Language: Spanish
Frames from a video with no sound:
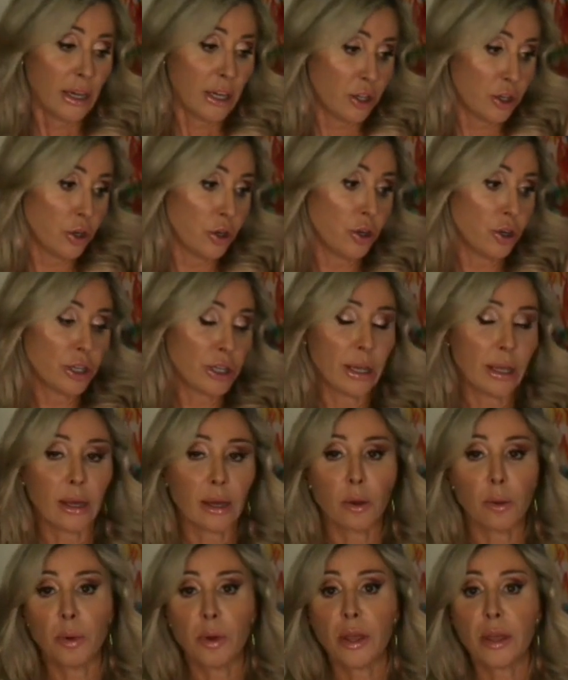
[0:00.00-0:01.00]
y son los
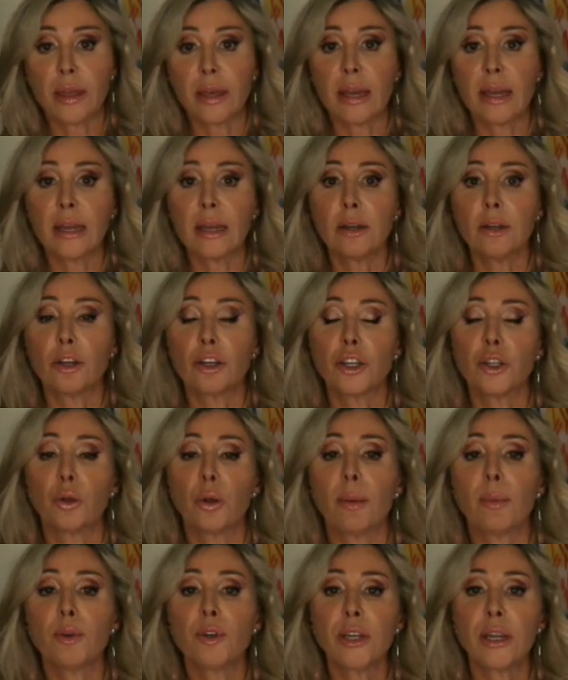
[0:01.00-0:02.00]
que, como decía, los
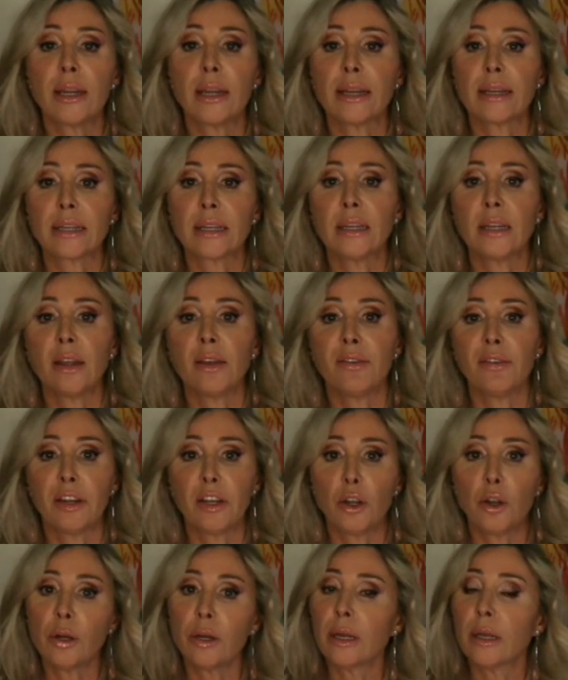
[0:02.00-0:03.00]
situamos en la esquina
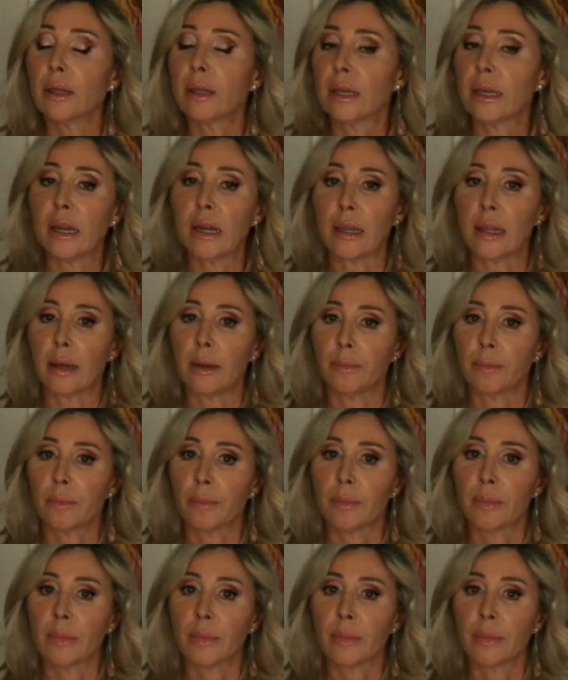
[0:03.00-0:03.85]
inferior izquierda.